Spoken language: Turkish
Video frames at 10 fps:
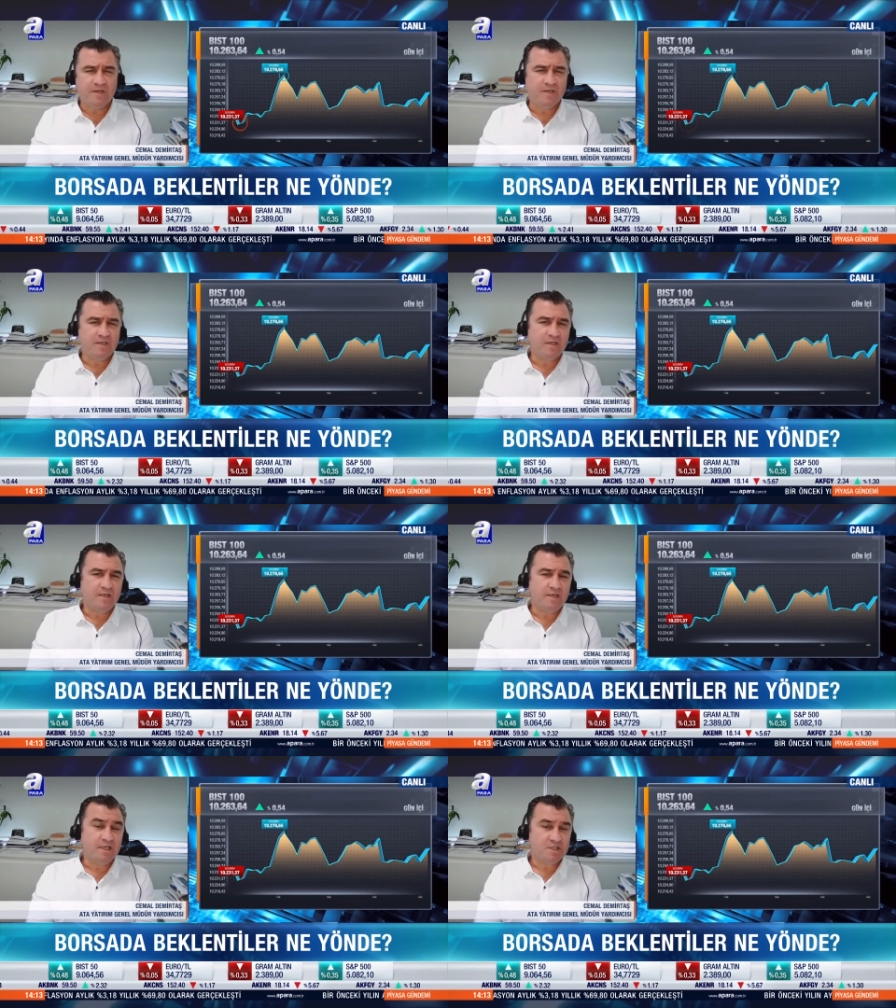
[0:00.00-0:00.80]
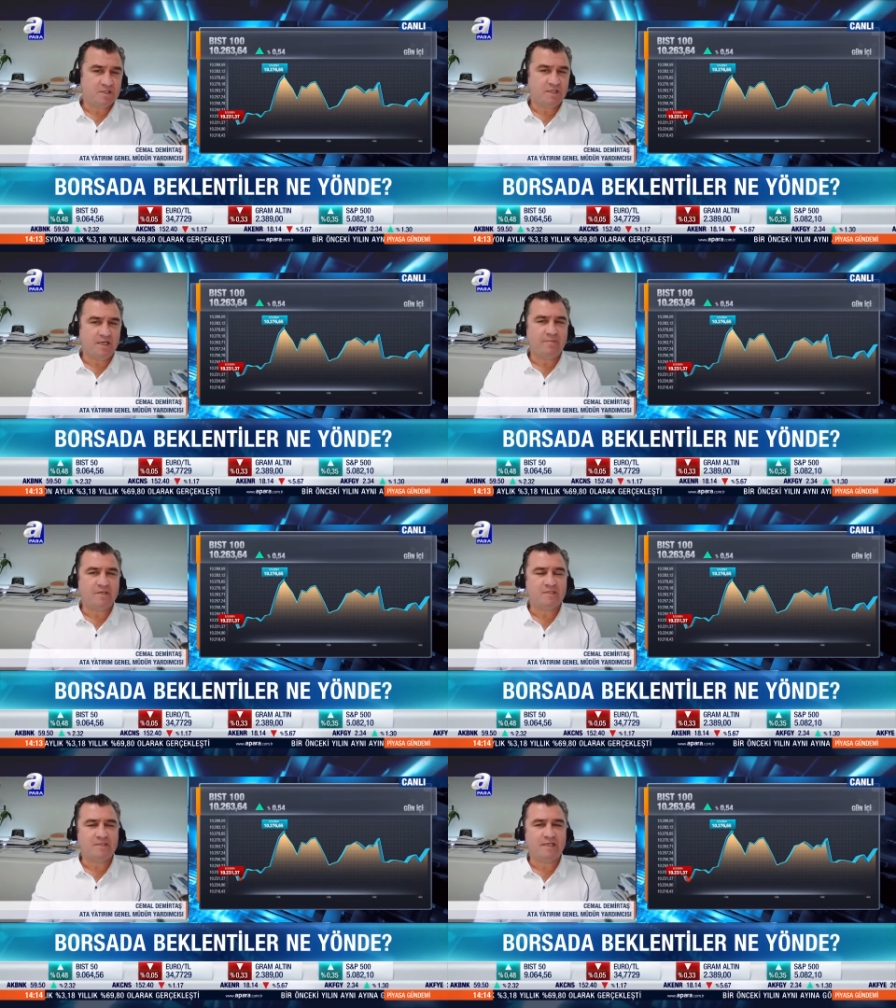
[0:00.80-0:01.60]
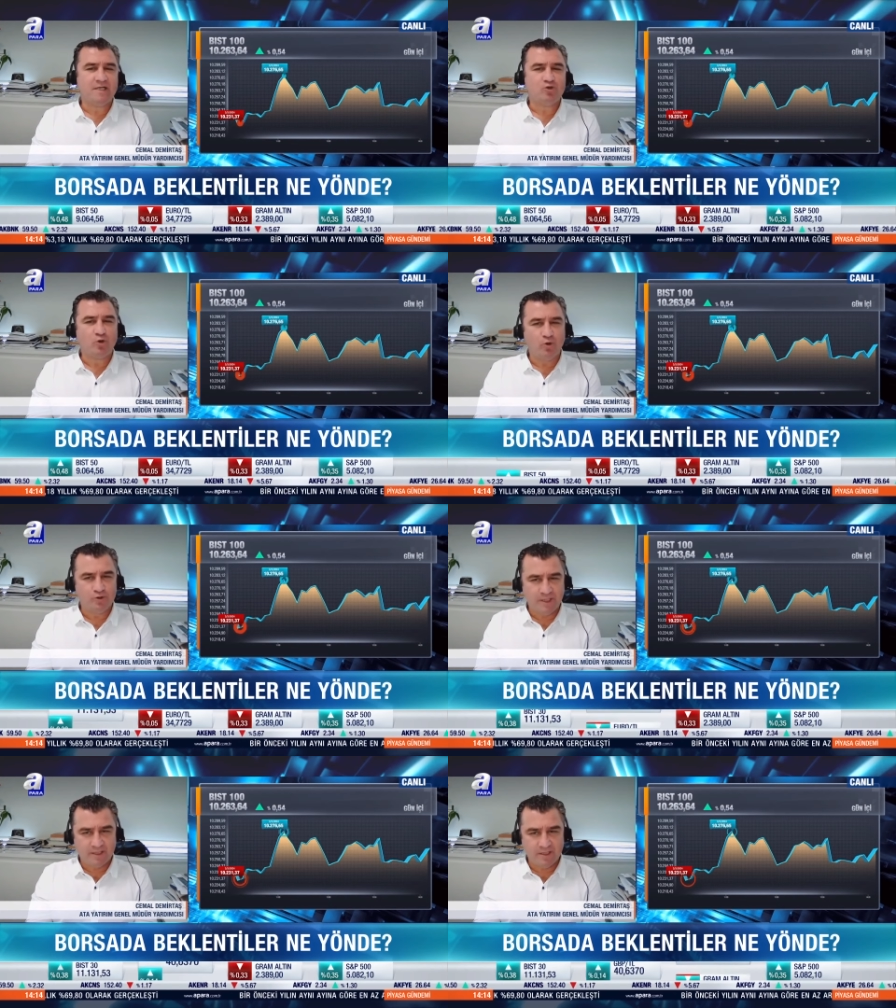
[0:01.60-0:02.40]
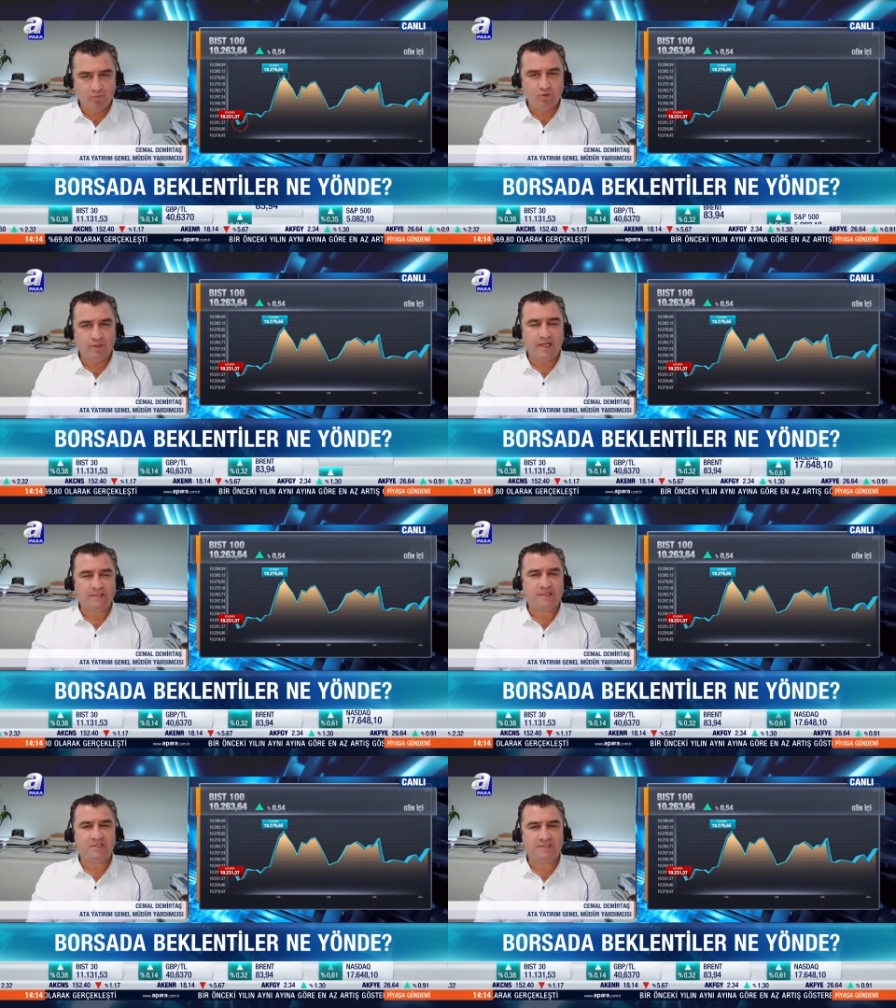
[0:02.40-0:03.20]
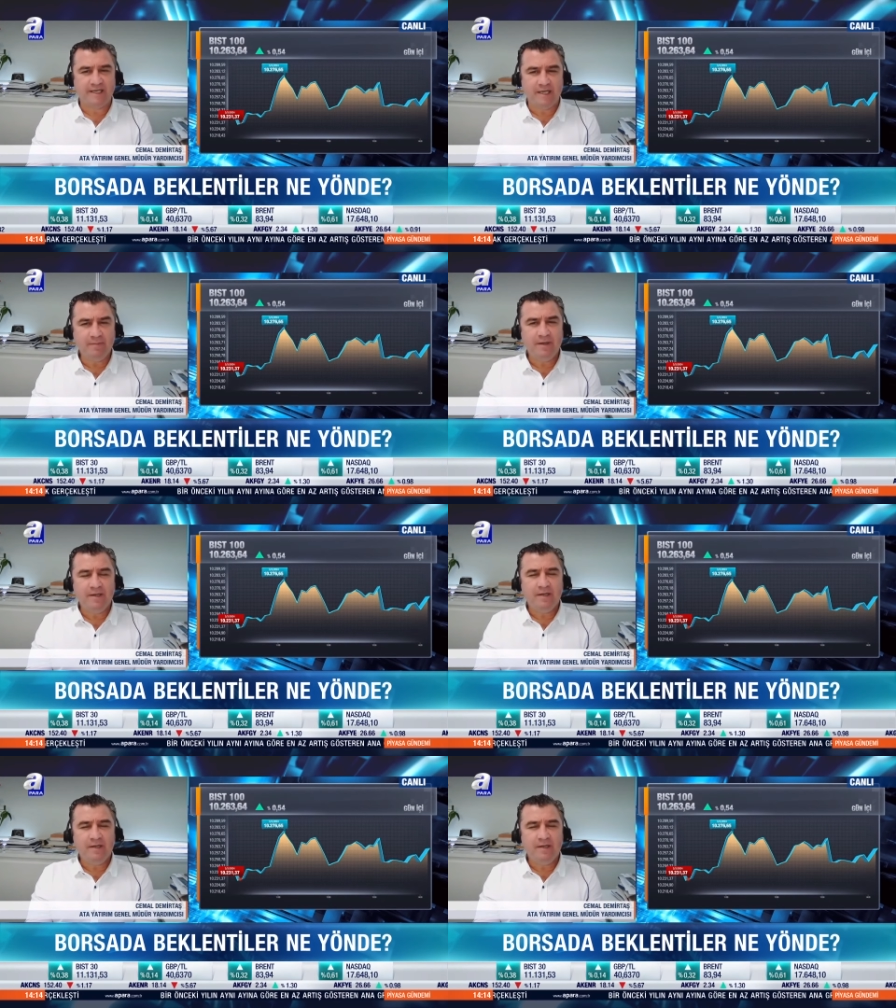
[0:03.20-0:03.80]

e, iç talep açısından zor olacaktır. Bunun altını çizelim.